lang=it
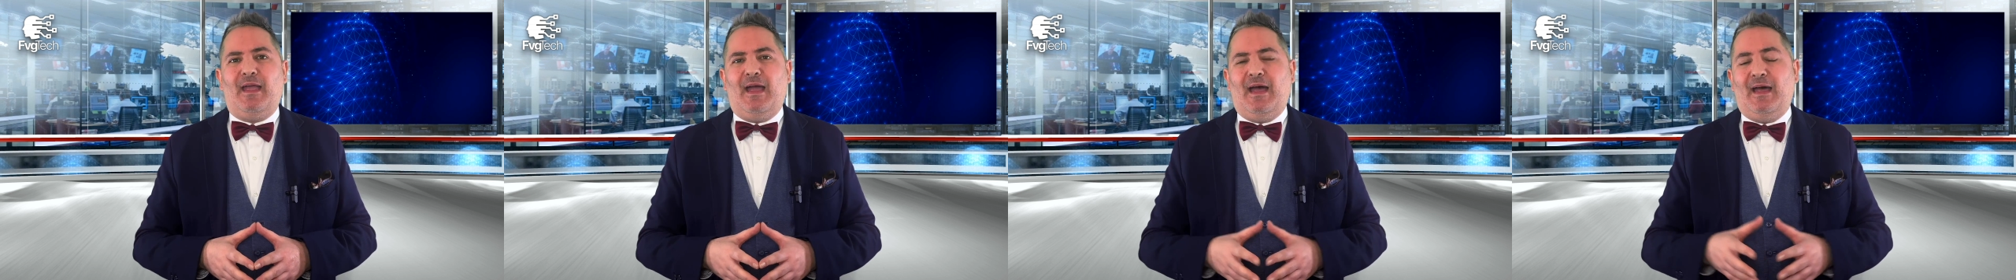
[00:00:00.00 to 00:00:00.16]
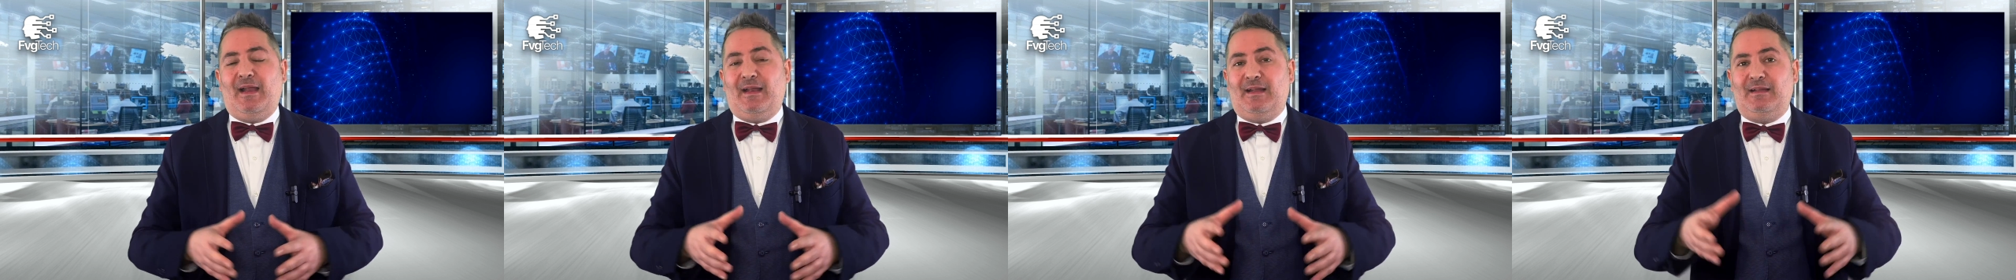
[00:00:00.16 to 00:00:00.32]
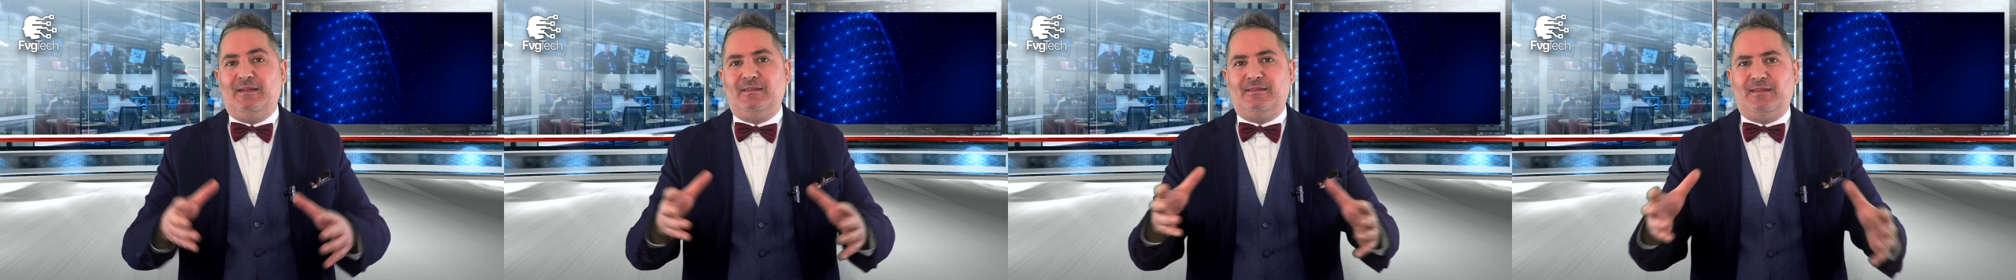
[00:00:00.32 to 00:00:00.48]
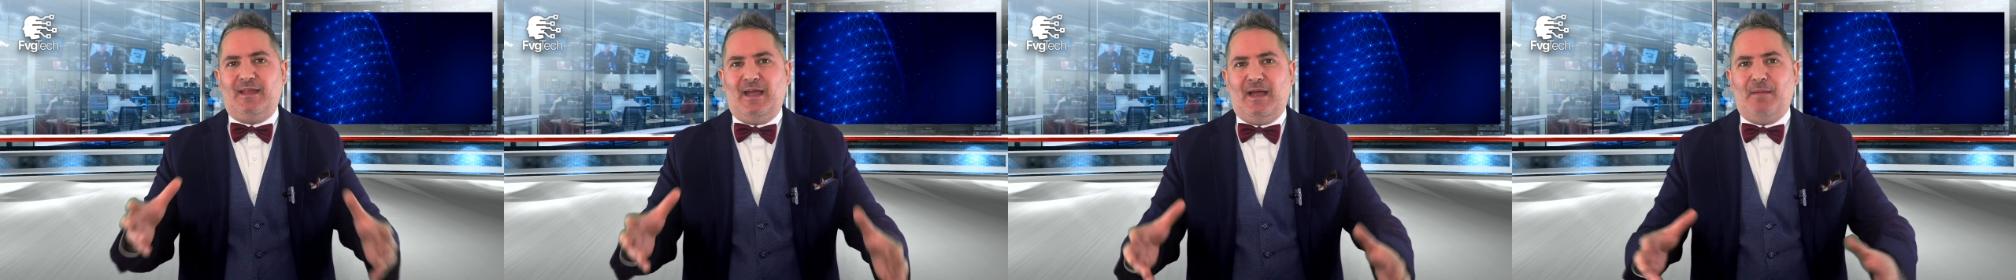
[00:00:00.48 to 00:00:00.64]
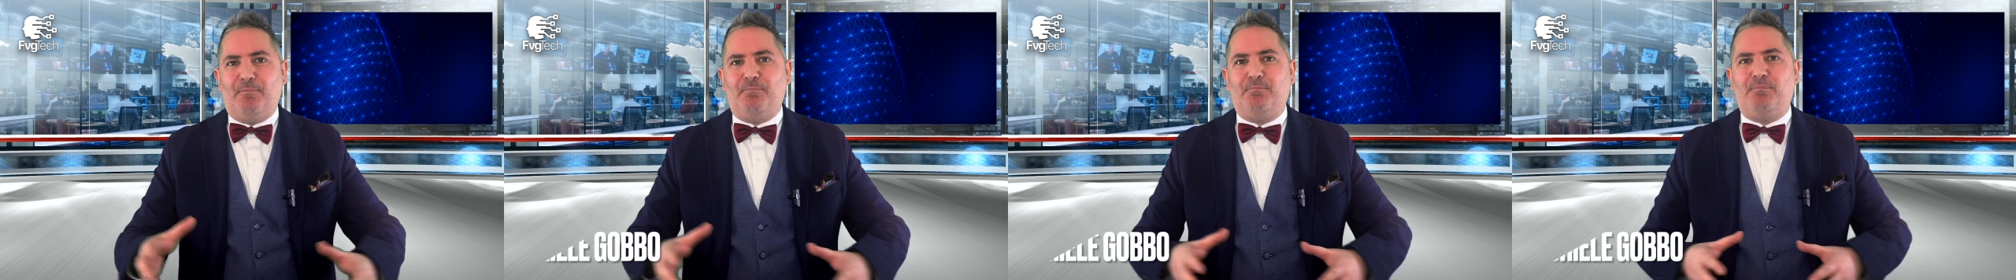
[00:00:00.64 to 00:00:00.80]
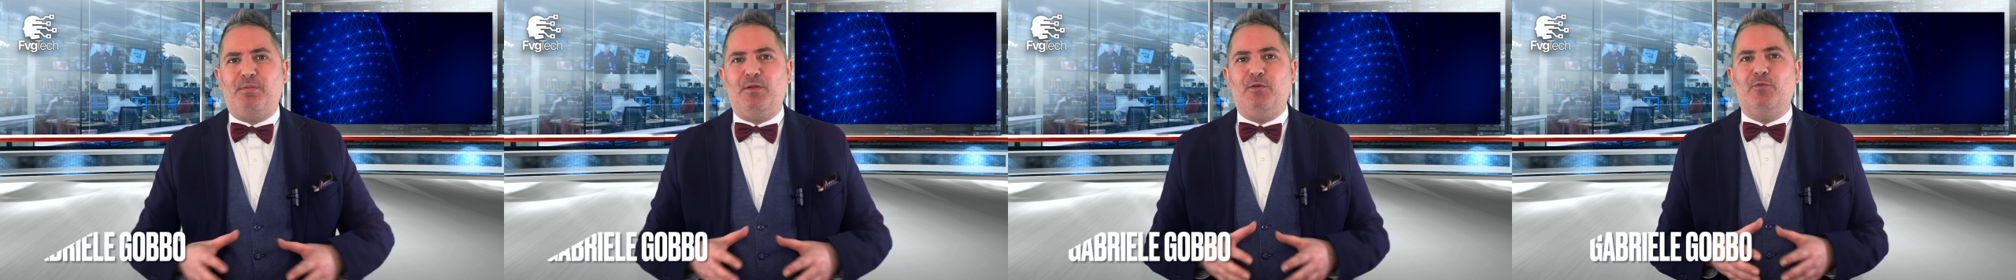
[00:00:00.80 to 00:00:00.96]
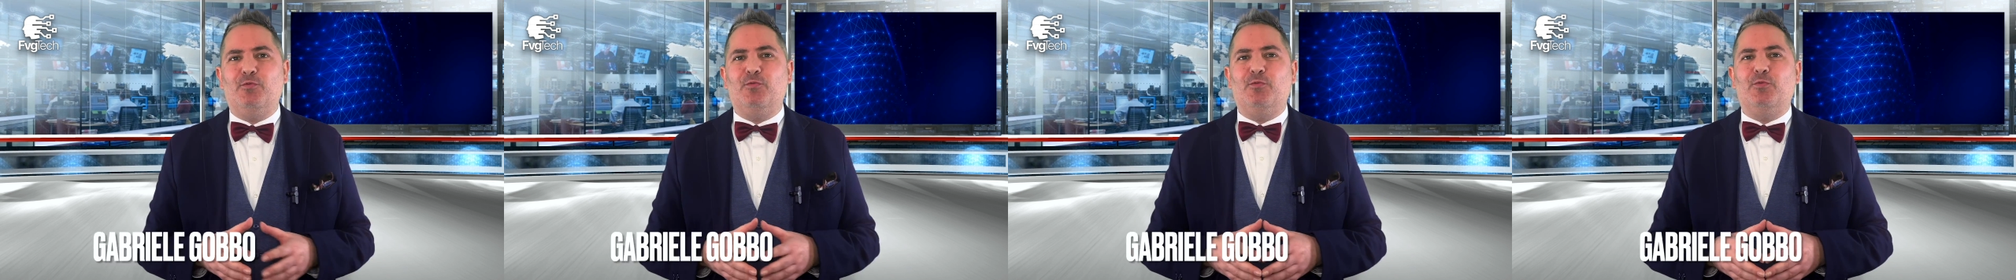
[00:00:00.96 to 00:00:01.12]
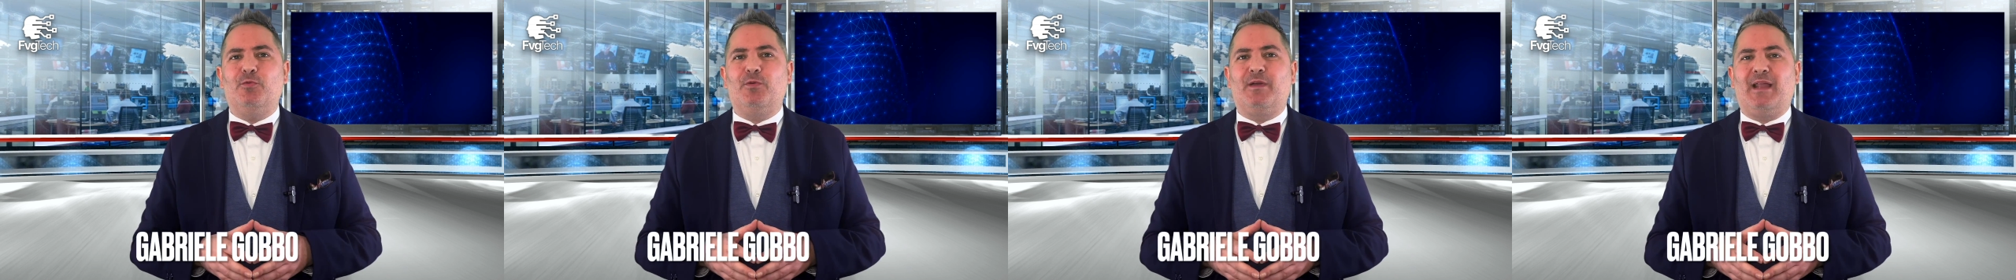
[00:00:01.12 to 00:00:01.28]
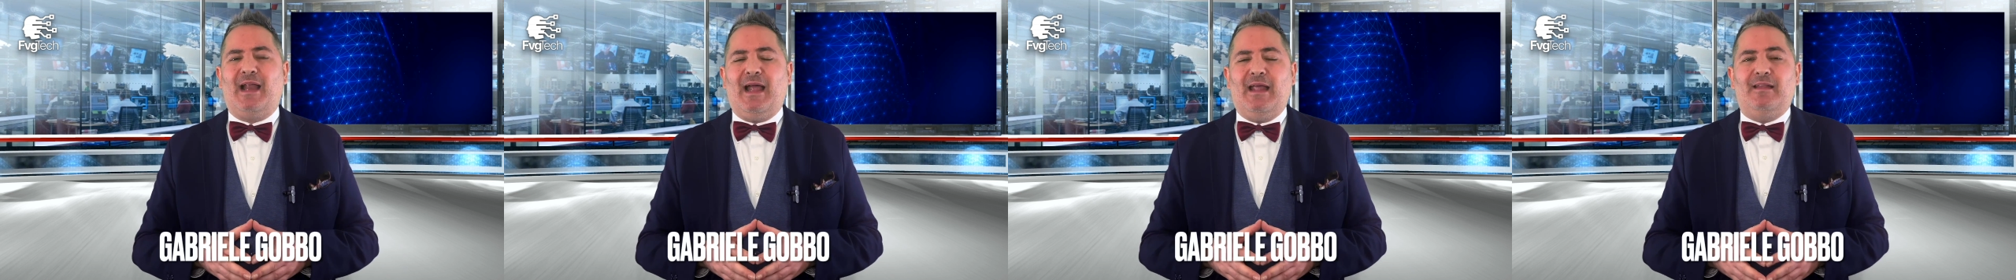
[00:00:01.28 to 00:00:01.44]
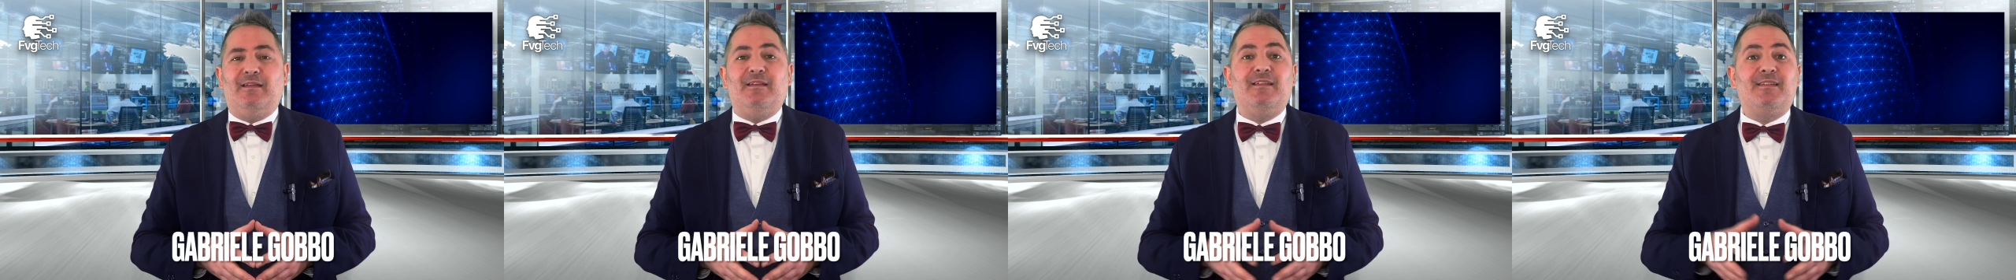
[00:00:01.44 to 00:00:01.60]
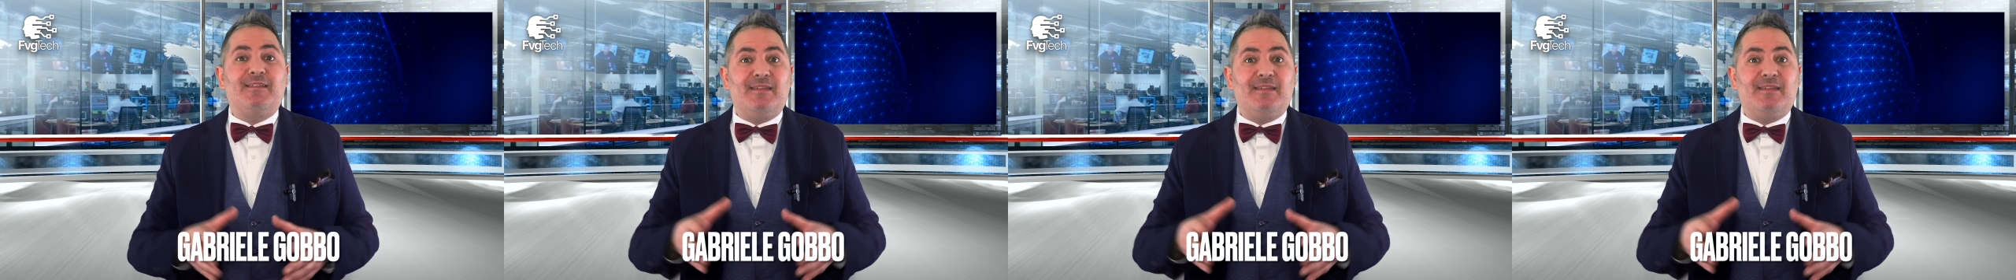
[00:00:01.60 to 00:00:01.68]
a realtà più grandi.